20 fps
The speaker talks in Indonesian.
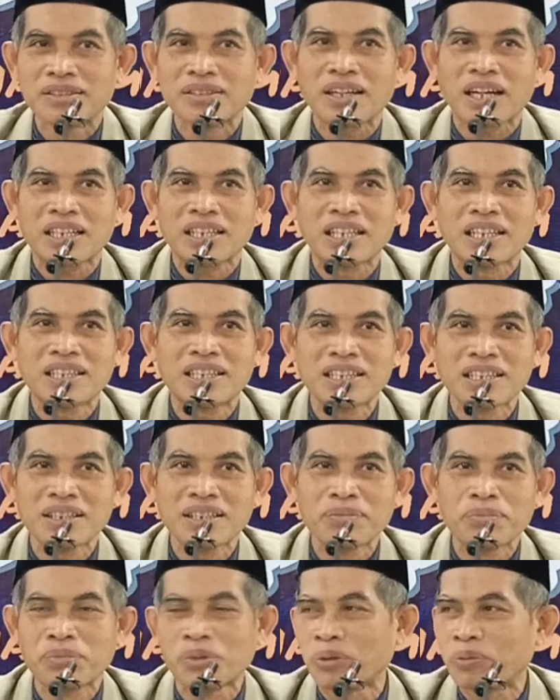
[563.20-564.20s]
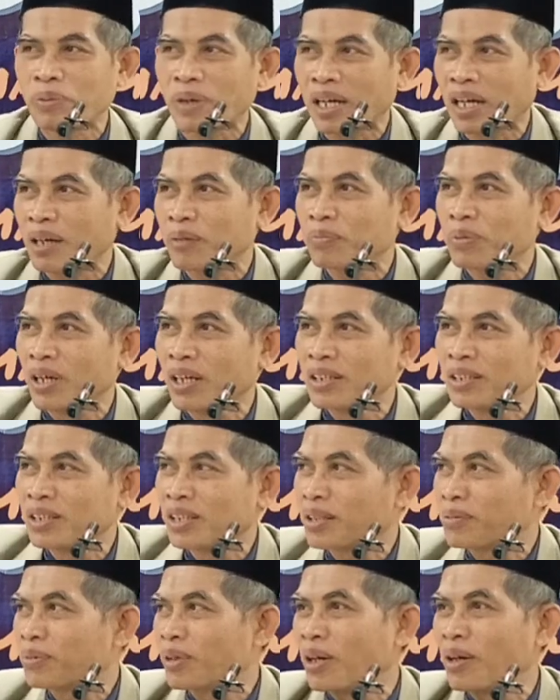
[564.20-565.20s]
rak dadi
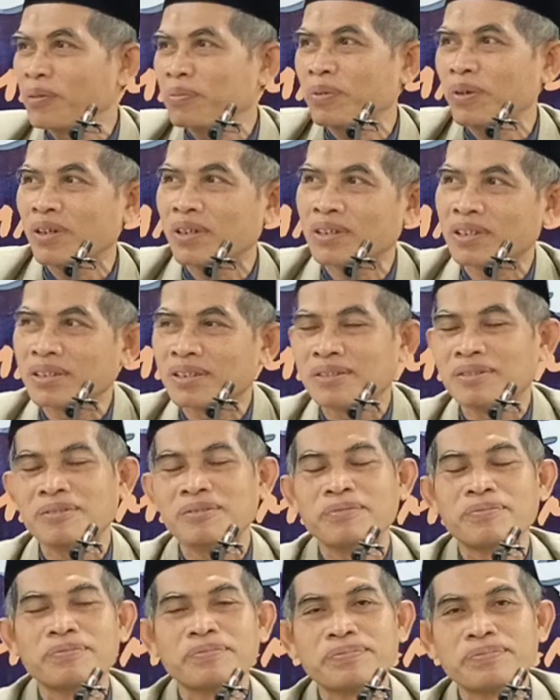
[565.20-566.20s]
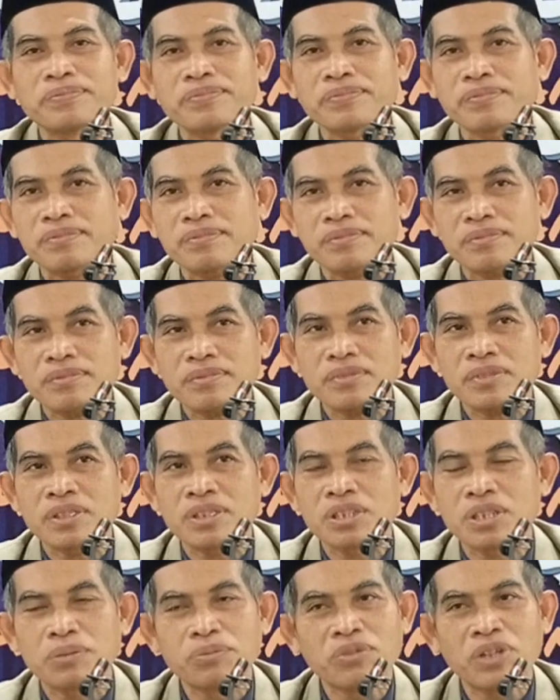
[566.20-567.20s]
banjir, mbah apa gitu.
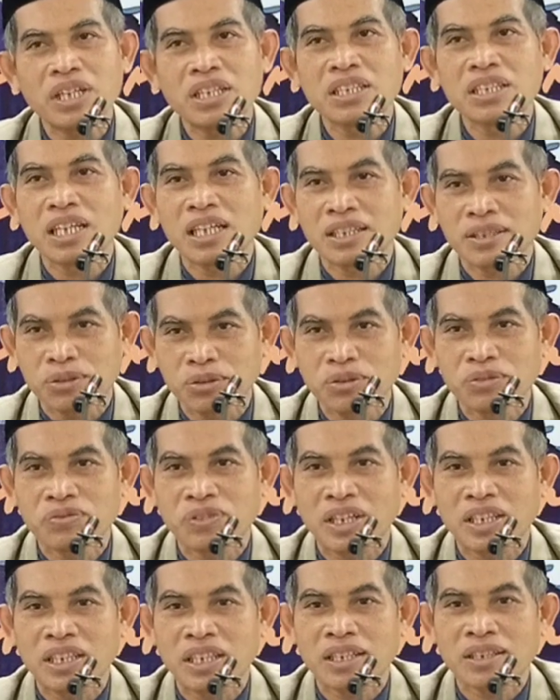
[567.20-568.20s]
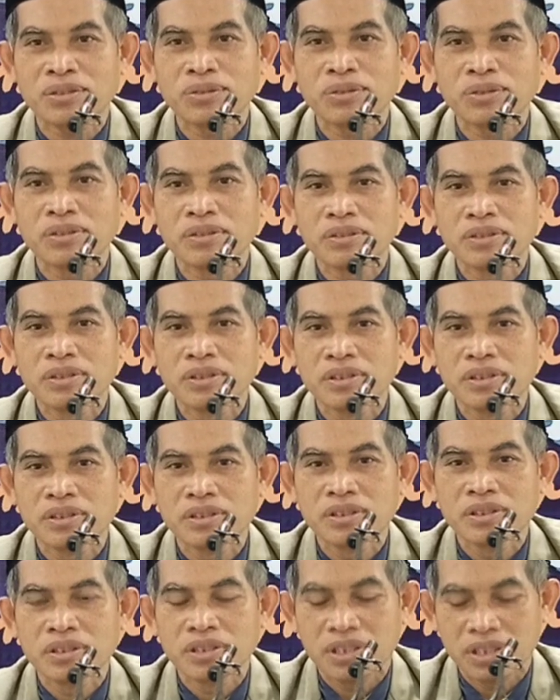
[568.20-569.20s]
Semua dengan kun fayakun.
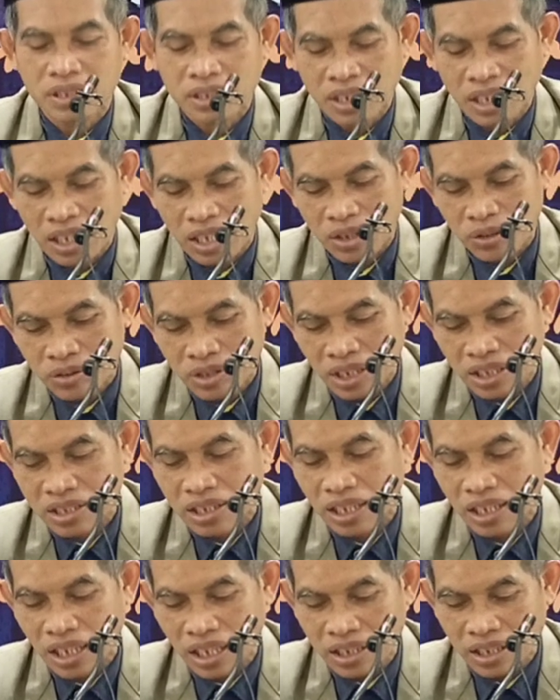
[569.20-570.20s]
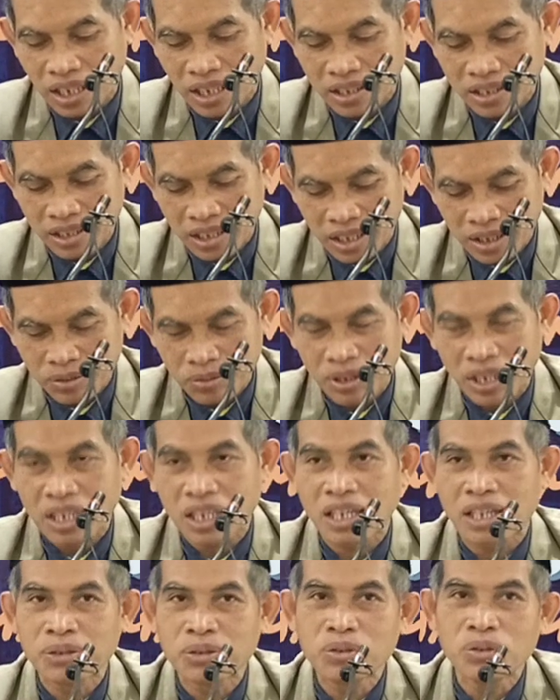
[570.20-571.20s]
Ida aruda sayan
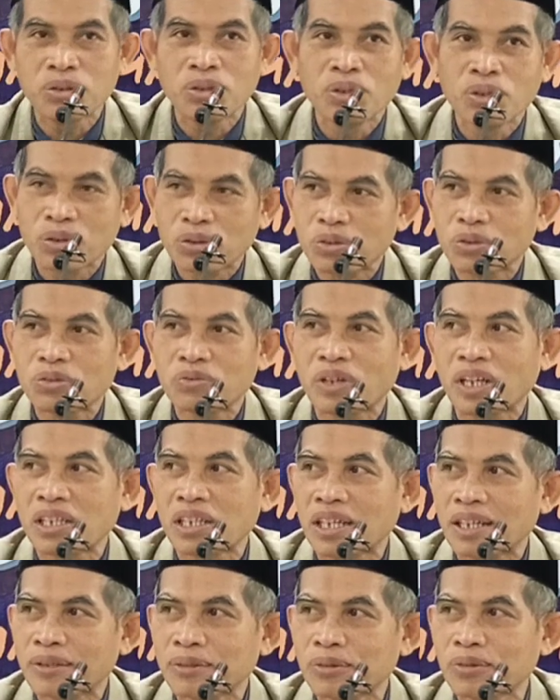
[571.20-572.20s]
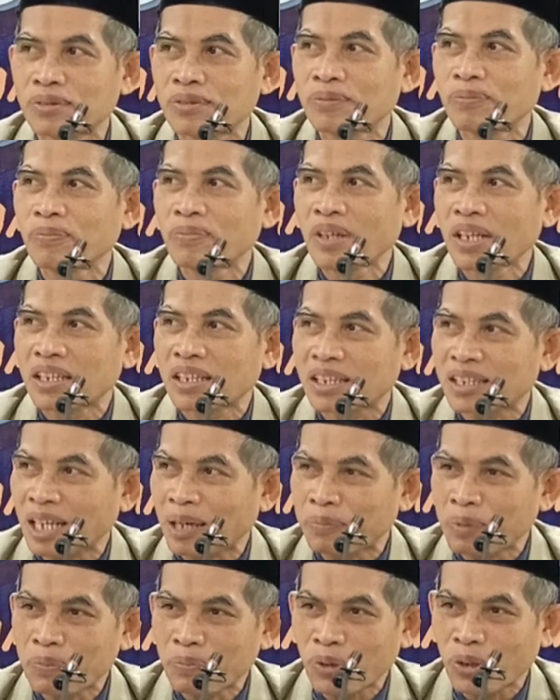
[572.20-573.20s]
kun fayakun.
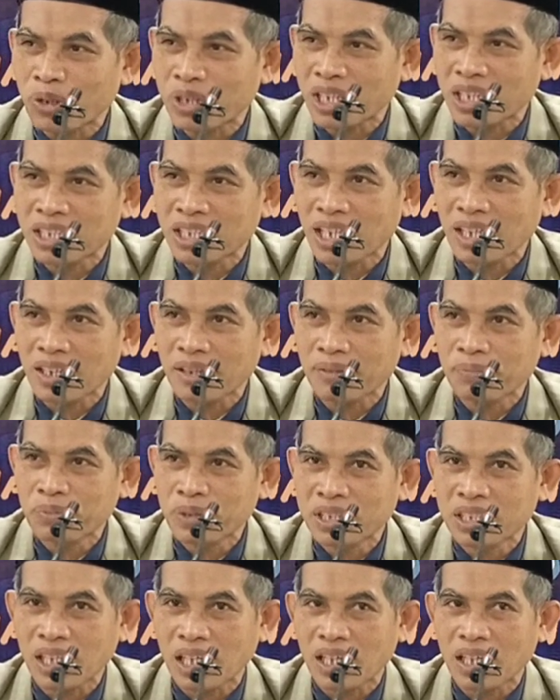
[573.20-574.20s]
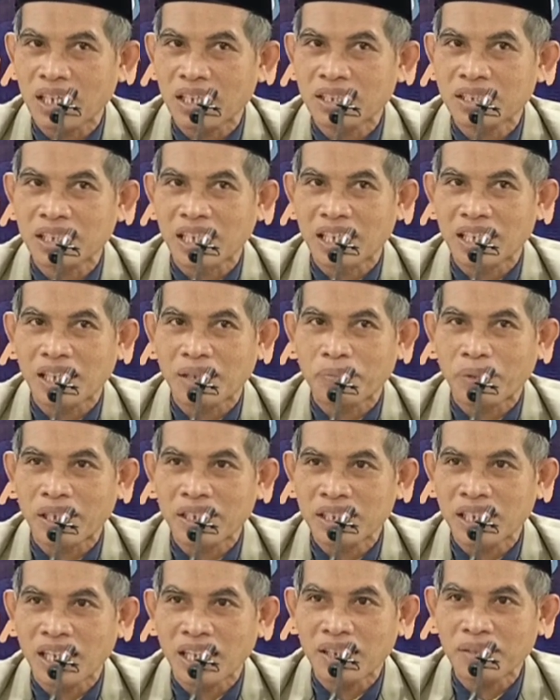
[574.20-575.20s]
Tetapi prosesnya bisa jangka
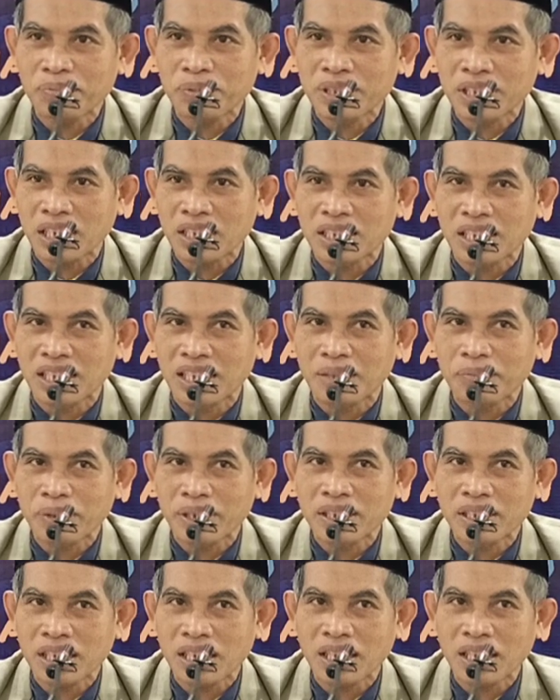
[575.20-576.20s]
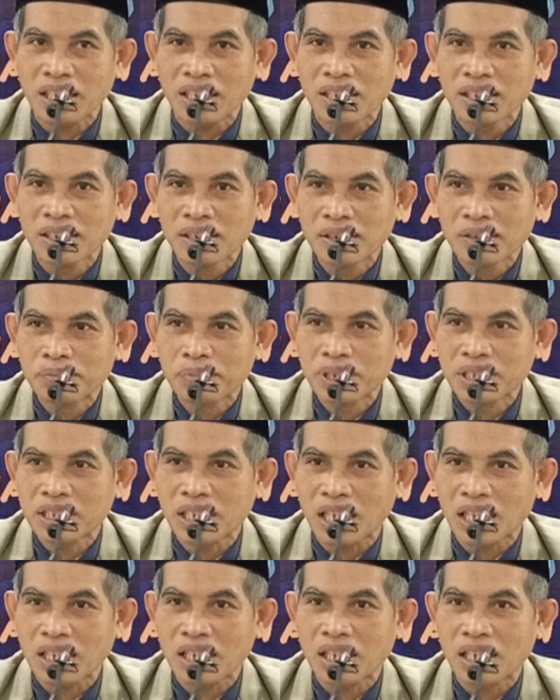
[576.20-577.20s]
panjang, bisa jangka pendek,
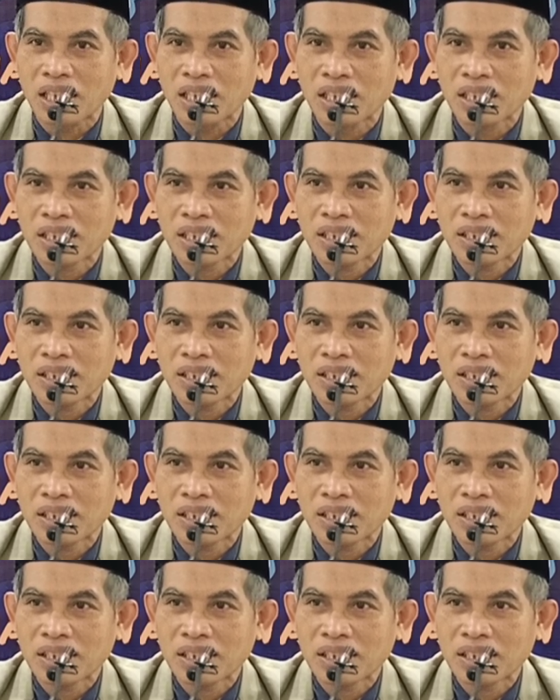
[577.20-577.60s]
bisa